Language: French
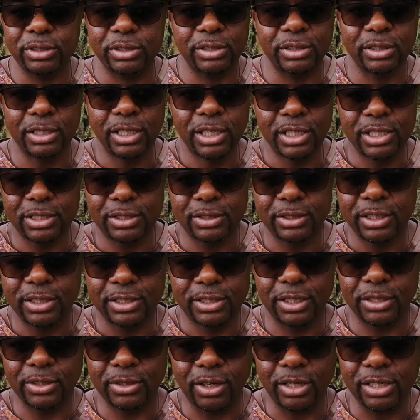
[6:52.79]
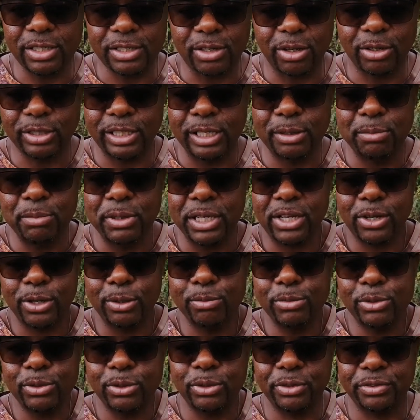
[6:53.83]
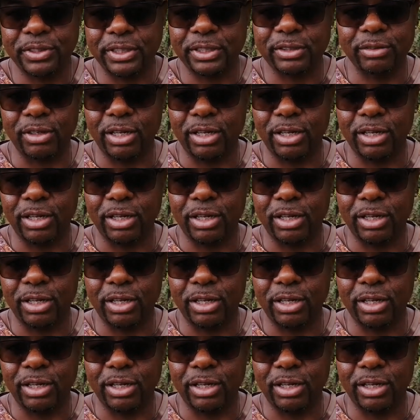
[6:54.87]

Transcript: Euh, c'est une race endémique. comme nous, en fait.